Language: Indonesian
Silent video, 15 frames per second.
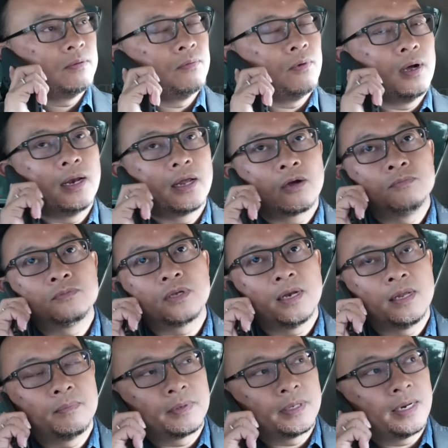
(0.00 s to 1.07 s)

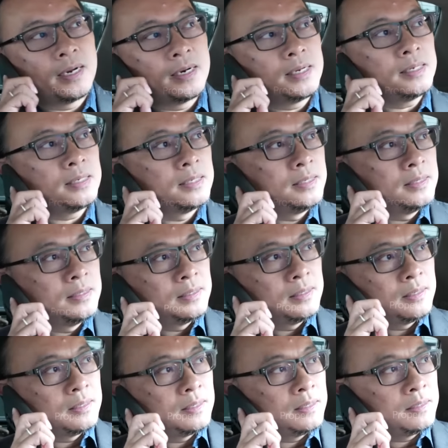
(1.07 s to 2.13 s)
Waalaikumsalam Kirana.
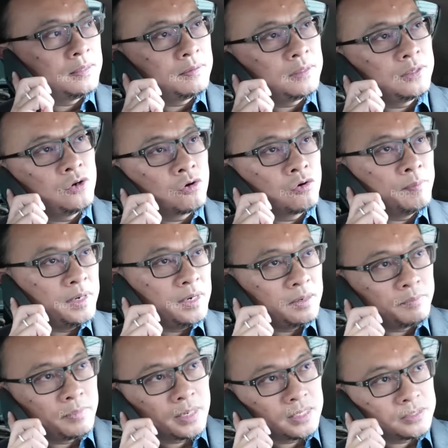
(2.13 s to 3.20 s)
Eh, dokumen dan
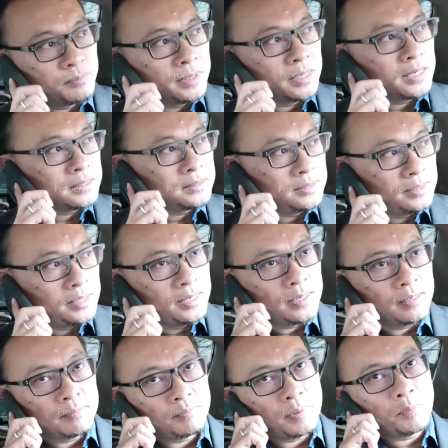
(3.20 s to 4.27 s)
berkas-berkas jidan
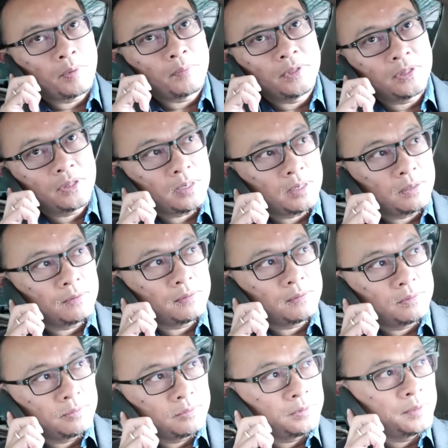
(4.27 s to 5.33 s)
yang Papa minta
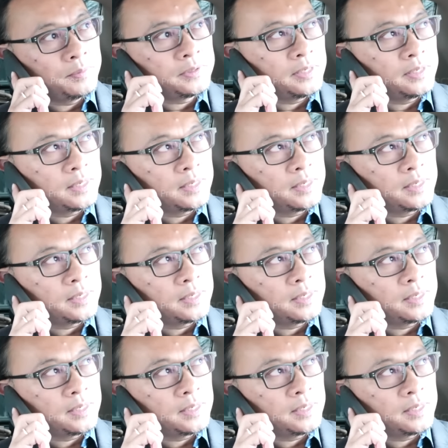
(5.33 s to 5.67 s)
udah bisa